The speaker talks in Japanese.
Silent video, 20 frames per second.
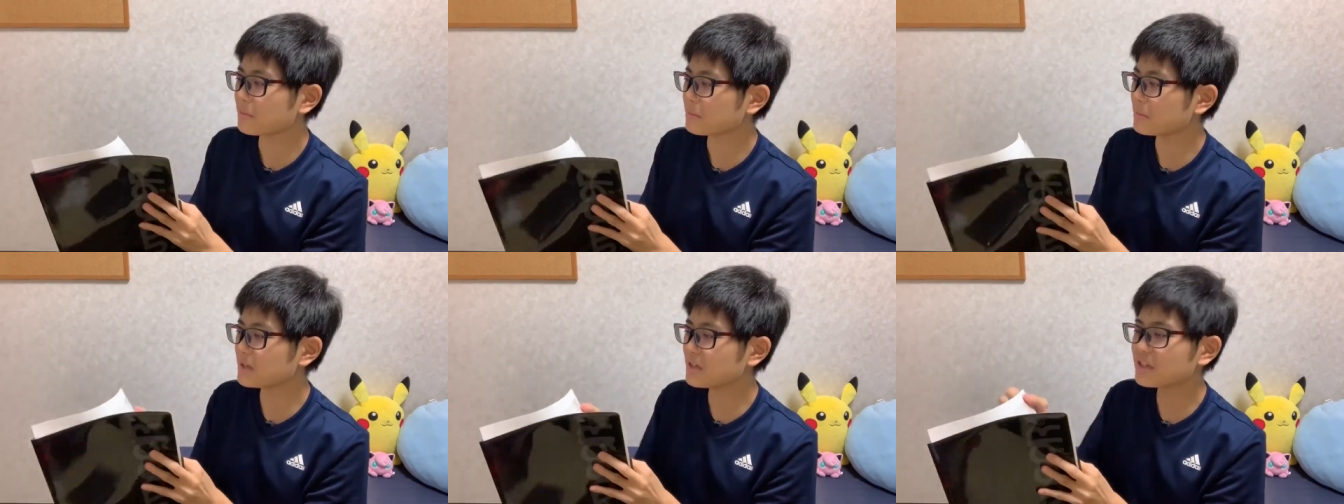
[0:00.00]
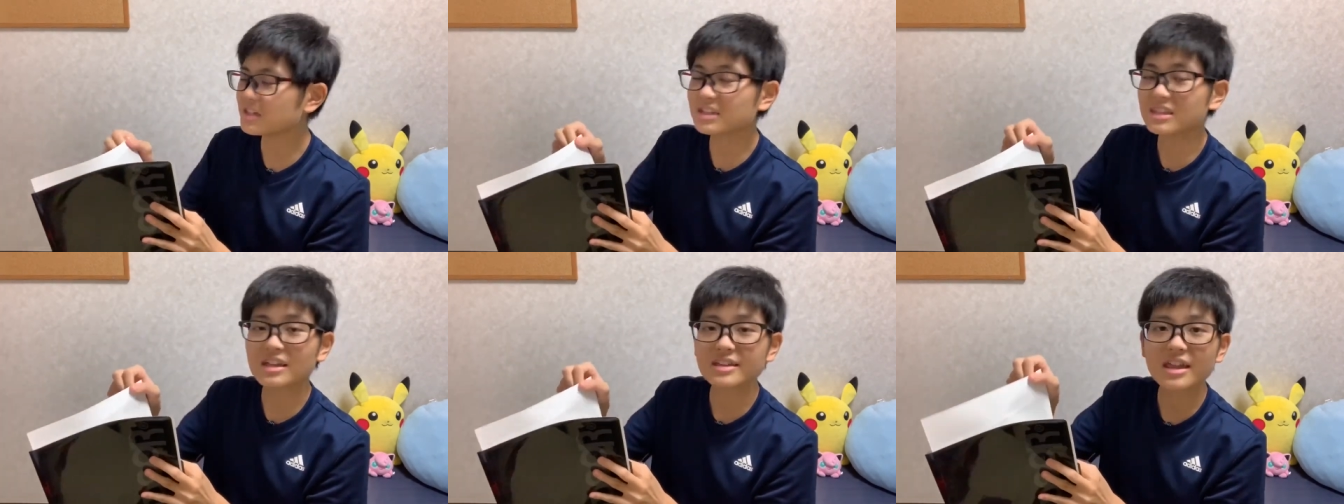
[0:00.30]

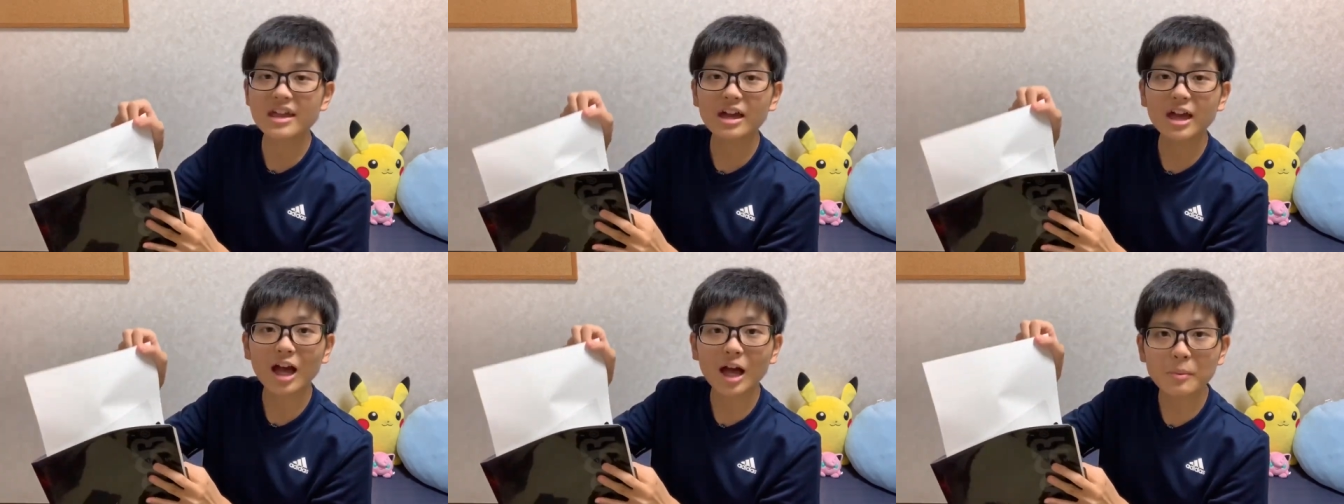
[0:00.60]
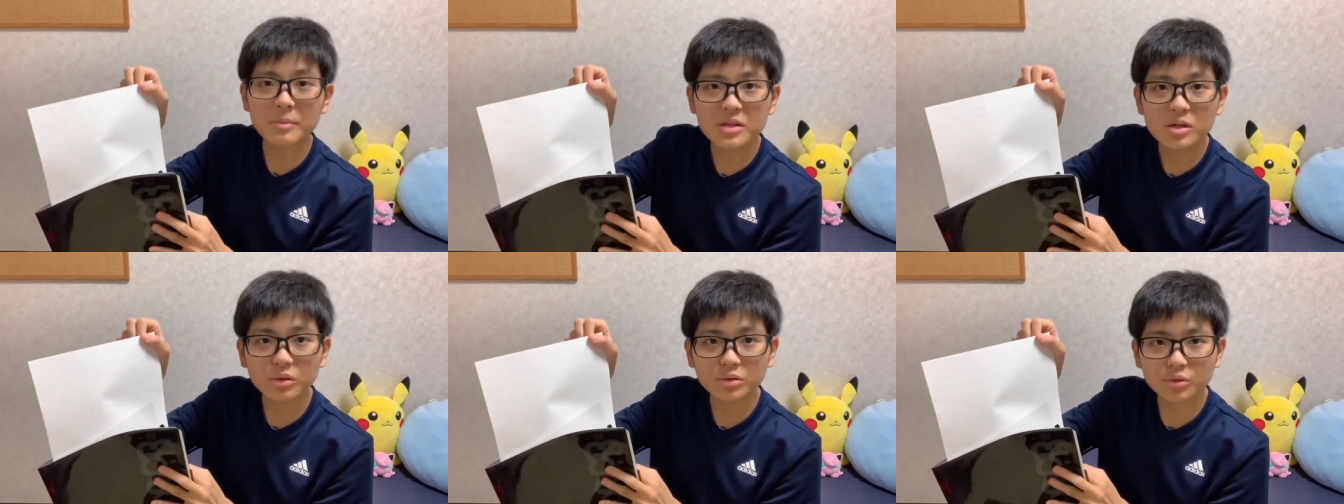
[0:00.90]
右手で
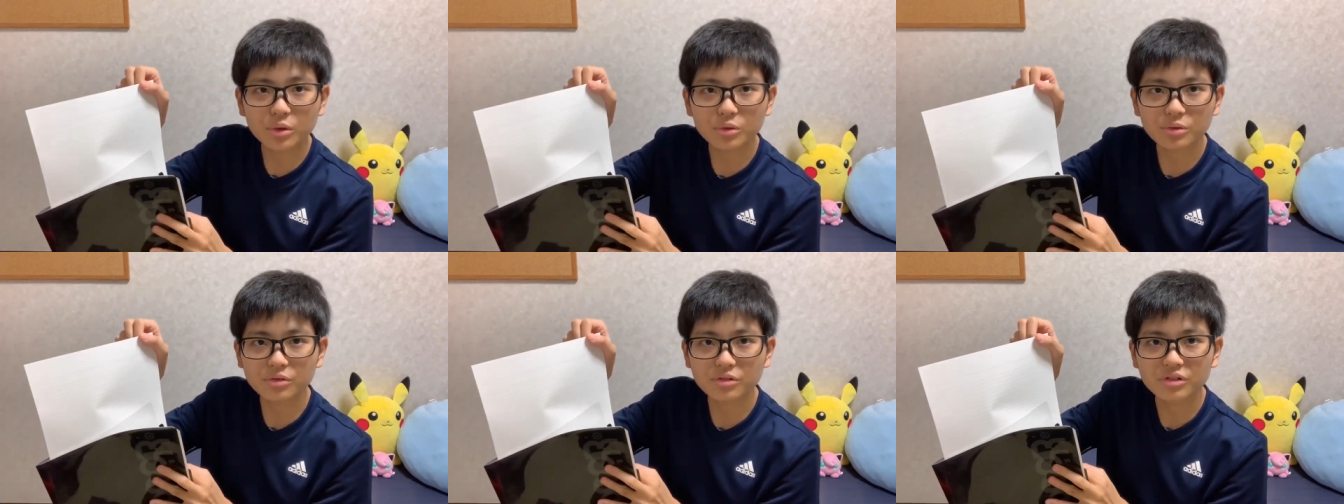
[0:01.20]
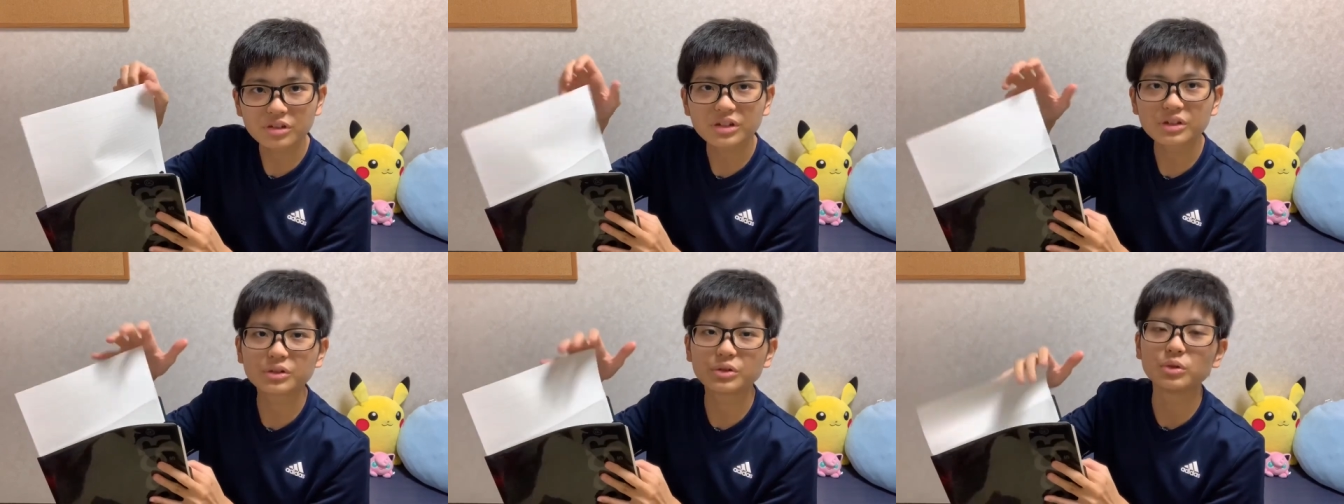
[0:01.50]
紙を取るっ
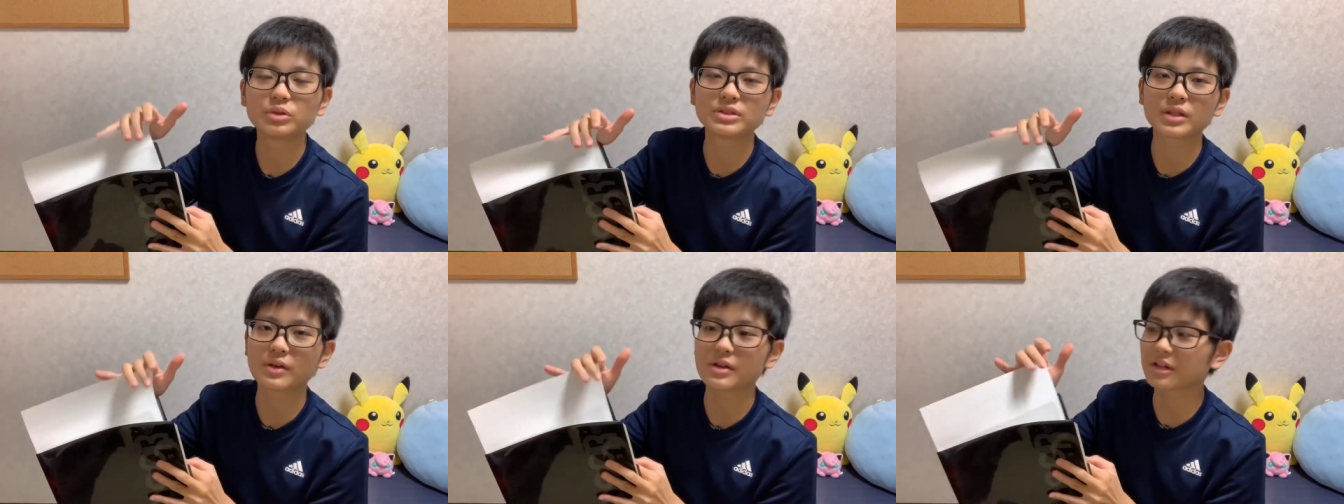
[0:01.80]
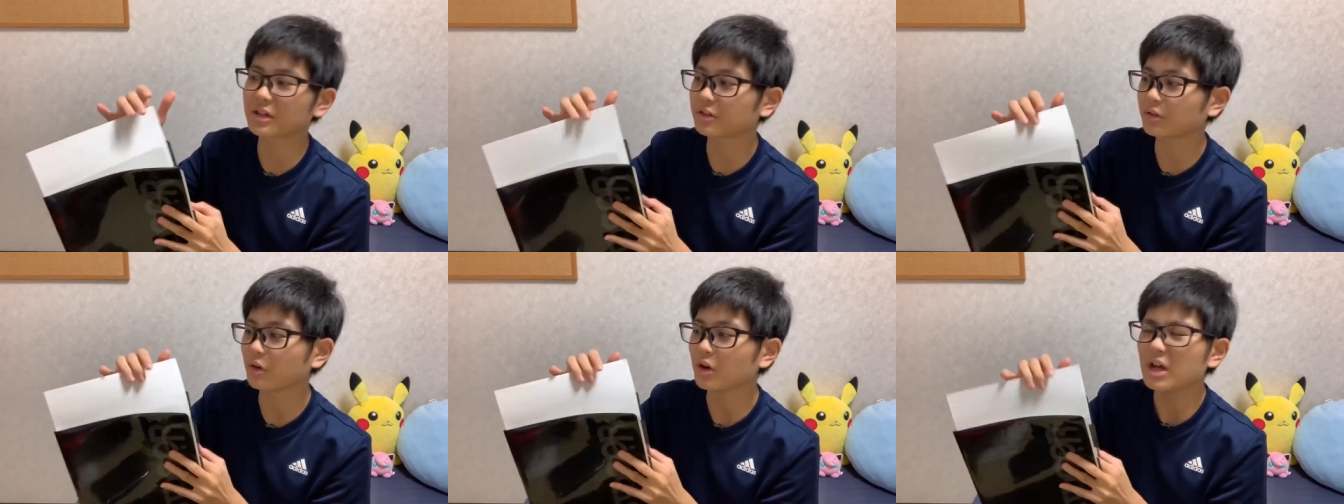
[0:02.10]
ていう動作をや
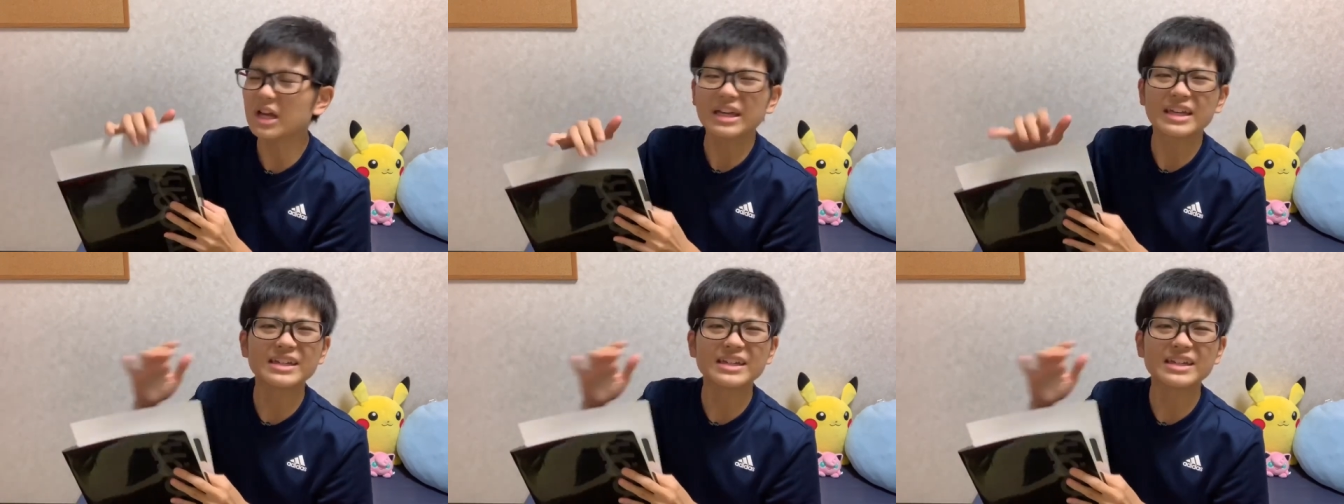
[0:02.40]
るけど、